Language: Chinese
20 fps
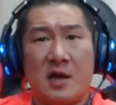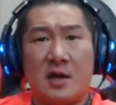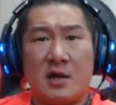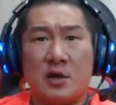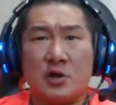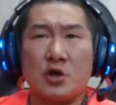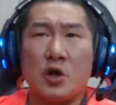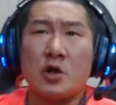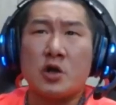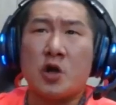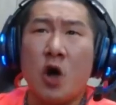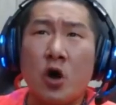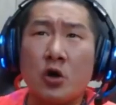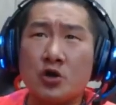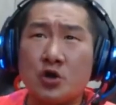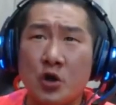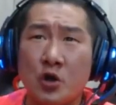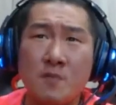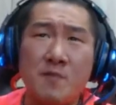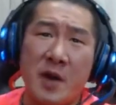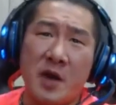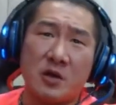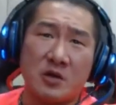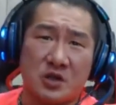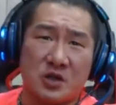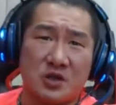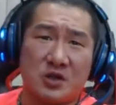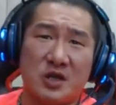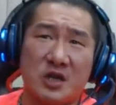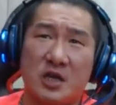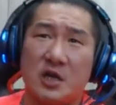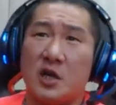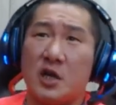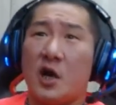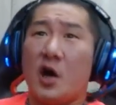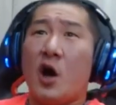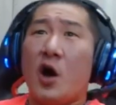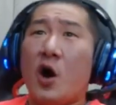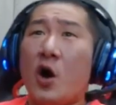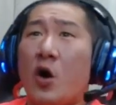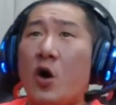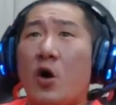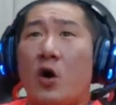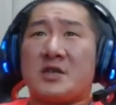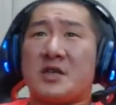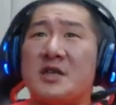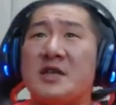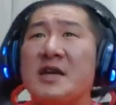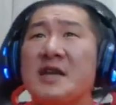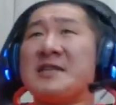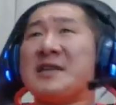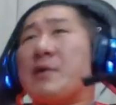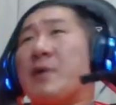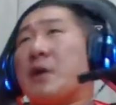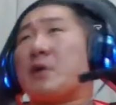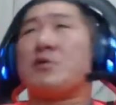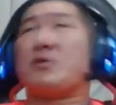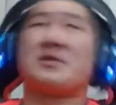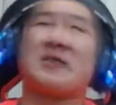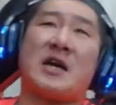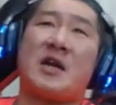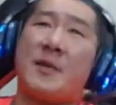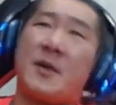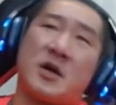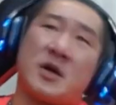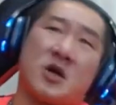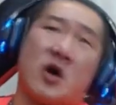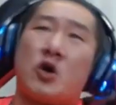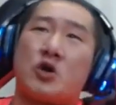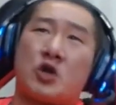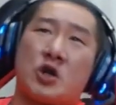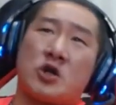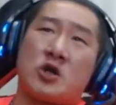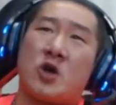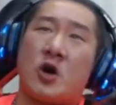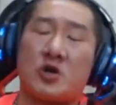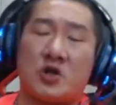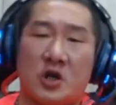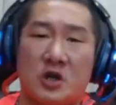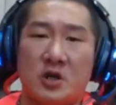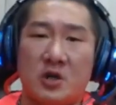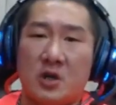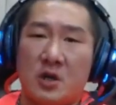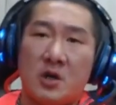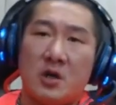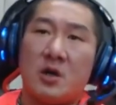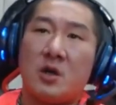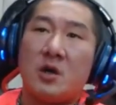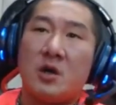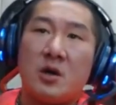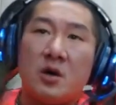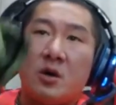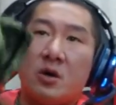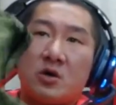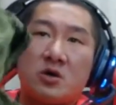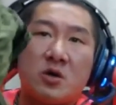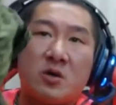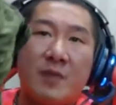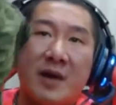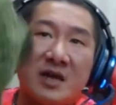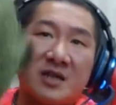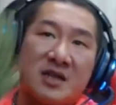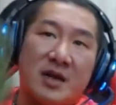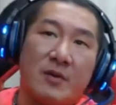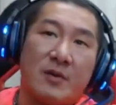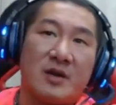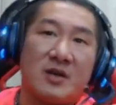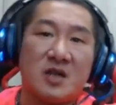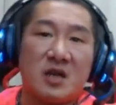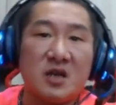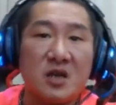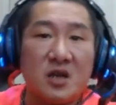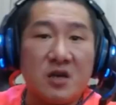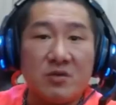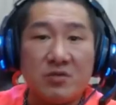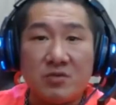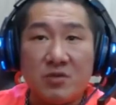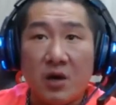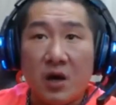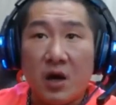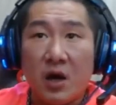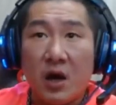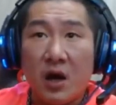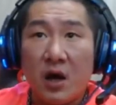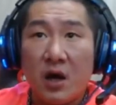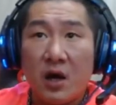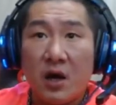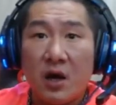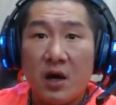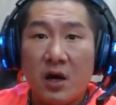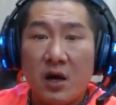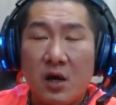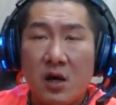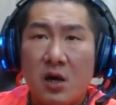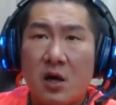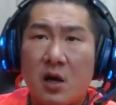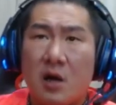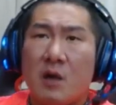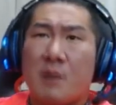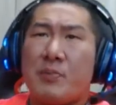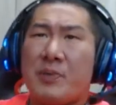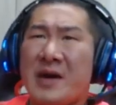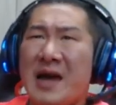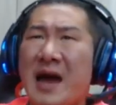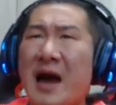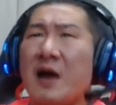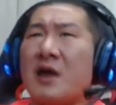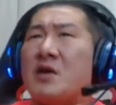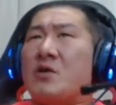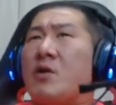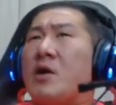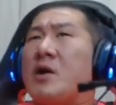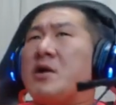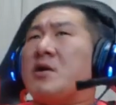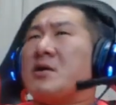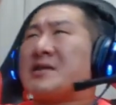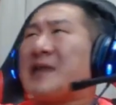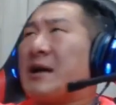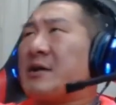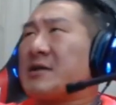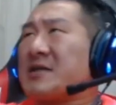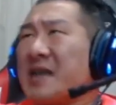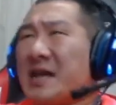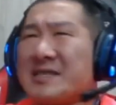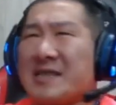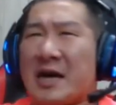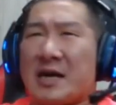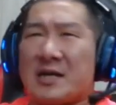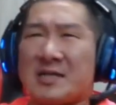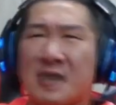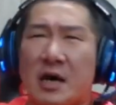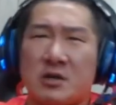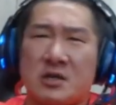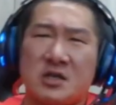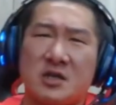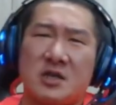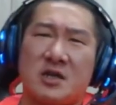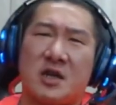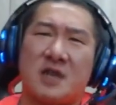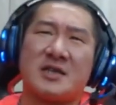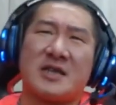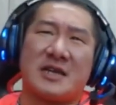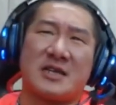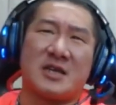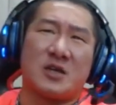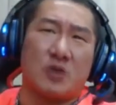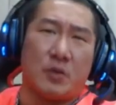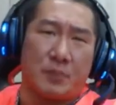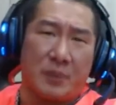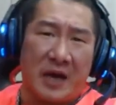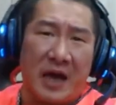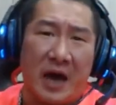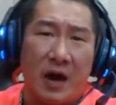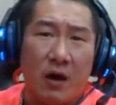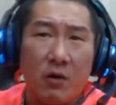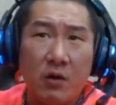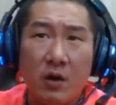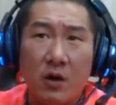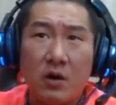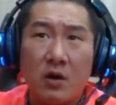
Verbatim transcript: 你说空军没有实力。我整天在网络上那边空军空军，我就卖了三万件衣服了。不要以为有到现场造势的人才叫做票，